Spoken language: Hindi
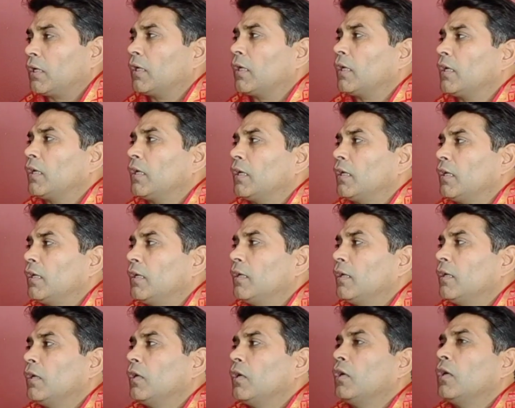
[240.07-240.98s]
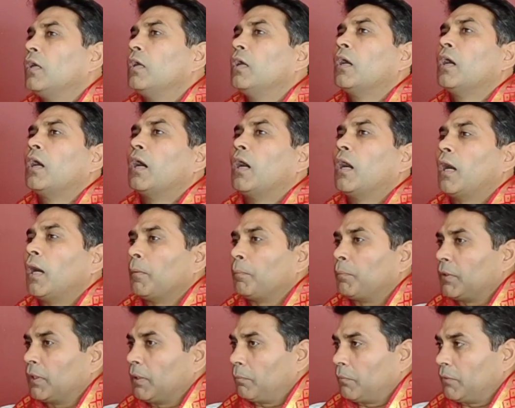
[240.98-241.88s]
ठगे गए
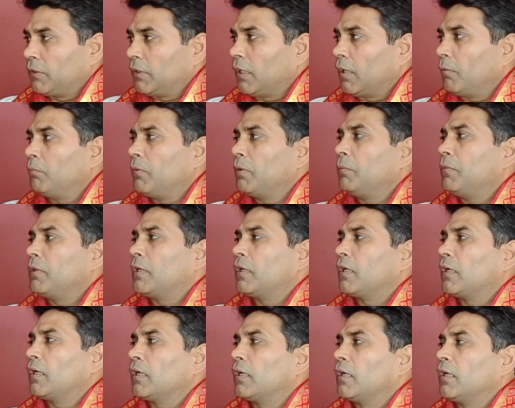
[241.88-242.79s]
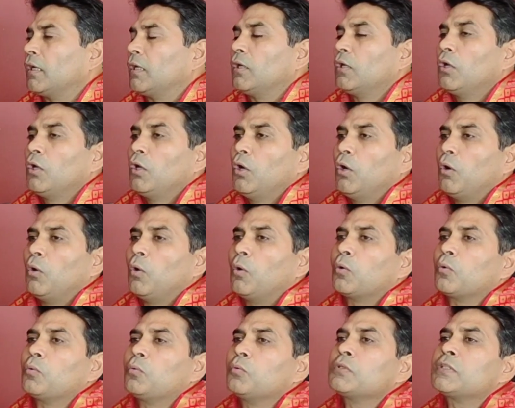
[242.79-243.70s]
अपना पंजाब में भी ठगे गए
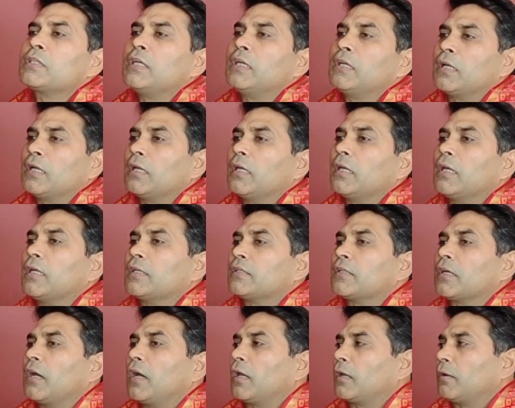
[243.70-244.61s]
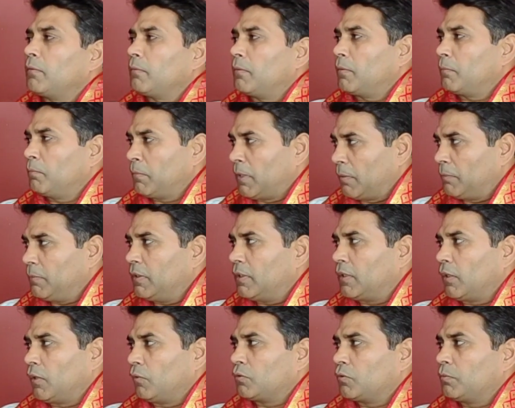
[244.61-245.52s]
और उसकी ठगी का शिकार मैं भी
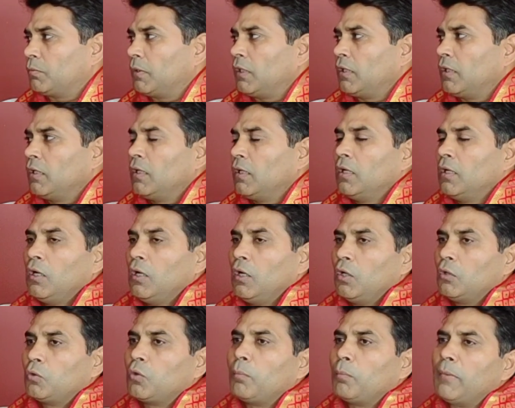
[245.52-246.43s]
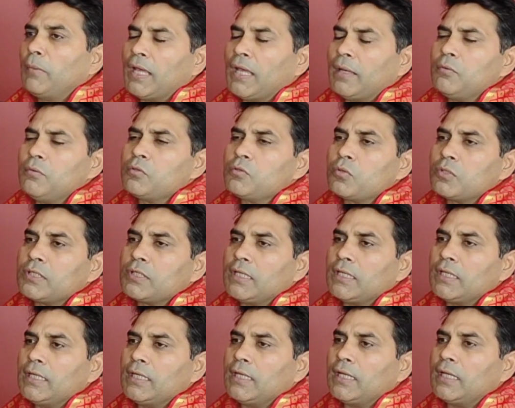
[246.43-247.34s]
था उसमें तो मैंने भी
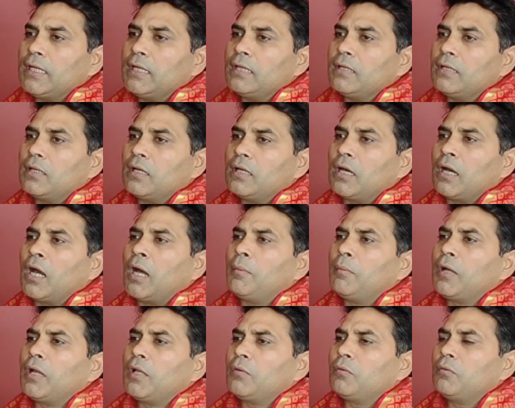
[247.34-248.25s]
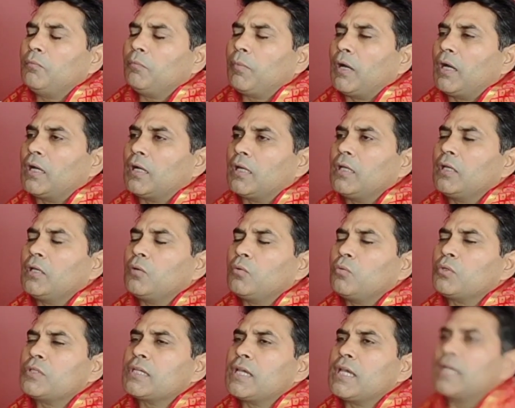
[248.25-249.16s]
सोचा ये कि आम आदमी पार्टी
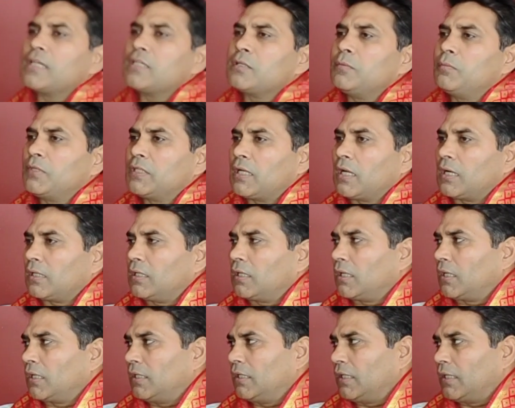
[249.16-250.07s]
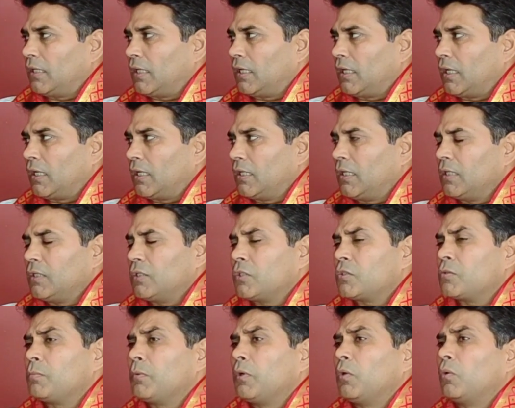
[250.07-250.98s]
कुछ ऐसी विचारधारा लेके आ रही है
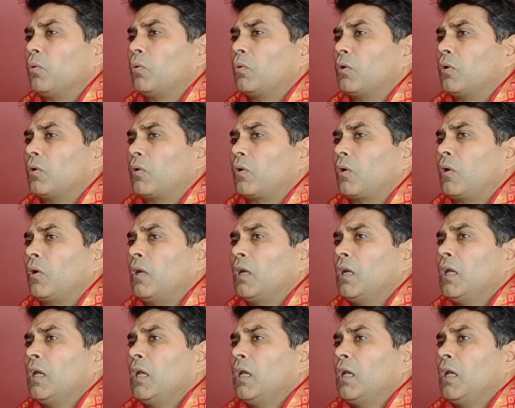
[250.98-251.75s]
जिसमें लोगों को